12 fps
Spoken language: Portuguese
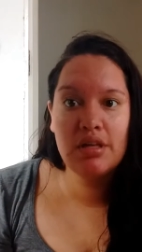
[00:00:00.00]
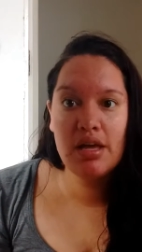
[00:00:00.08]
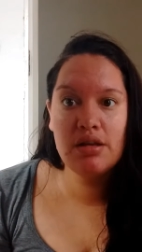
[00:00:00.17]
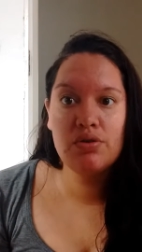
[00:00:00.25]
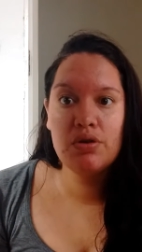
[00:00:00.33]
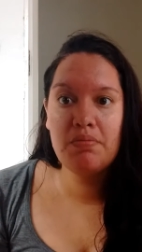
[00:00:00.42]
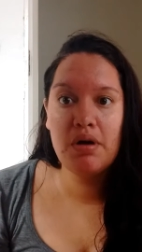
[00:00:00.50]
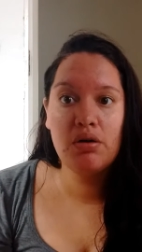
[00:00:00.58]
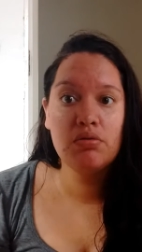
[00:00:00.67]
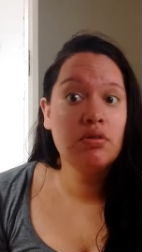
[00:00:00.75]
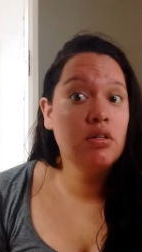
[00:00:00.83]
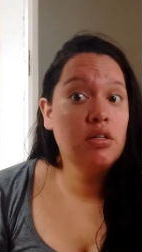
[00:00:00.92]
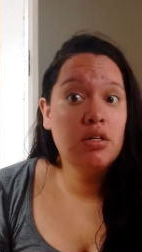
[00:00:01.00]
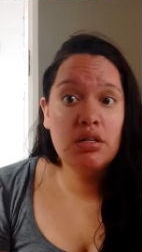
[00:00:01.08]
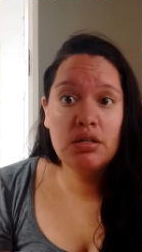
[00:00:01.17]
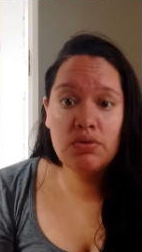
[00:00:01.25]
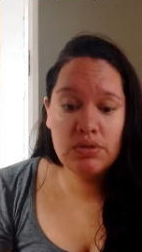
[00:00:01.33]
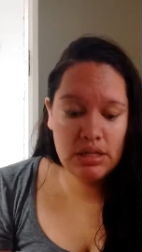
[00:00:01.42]
É normal.
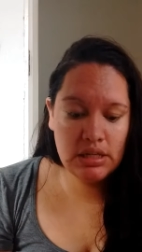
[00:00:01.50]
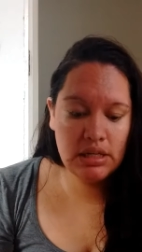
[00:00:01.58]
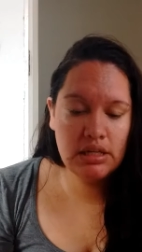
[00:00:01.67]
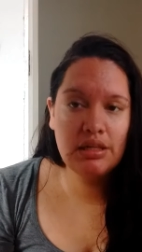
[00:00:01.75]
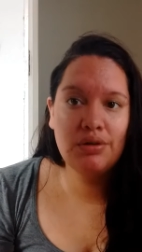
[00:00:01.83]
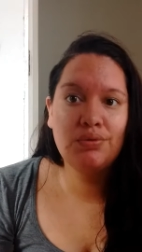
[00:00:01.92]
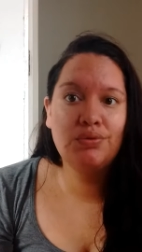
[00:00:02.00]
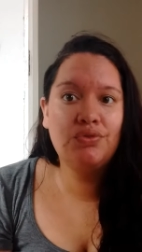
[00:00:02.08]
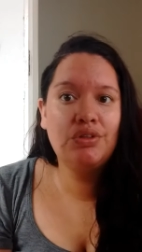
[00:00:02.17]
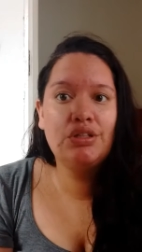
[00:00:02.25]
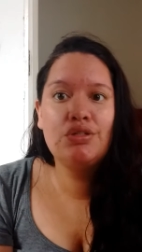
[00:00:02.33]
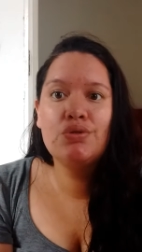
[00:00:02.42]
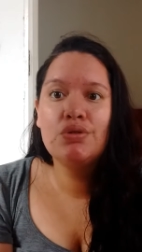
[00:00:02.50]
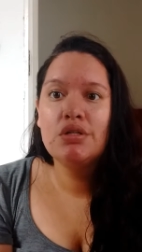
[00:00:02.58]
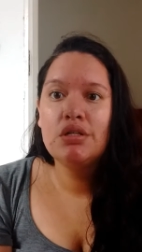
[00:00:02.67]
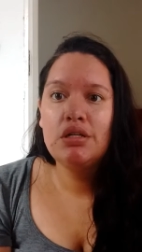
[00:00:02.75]
Não sei o que, que, deu no vídeo.